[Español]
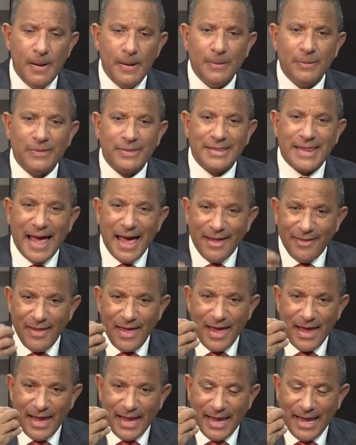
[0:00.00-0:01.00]

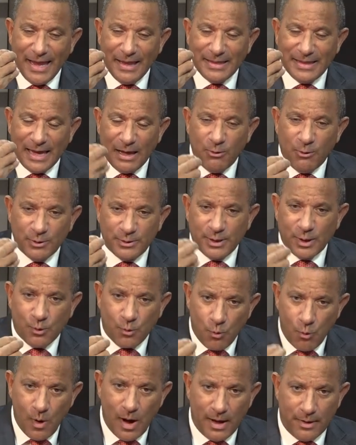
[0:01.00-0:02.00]
dado ese
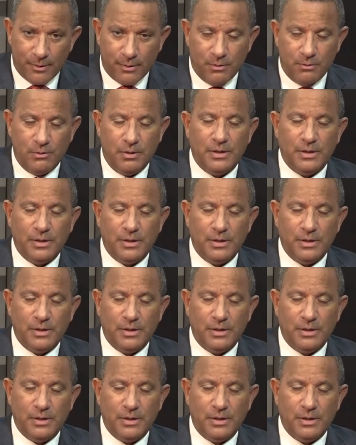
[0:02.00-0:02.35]
cuadro,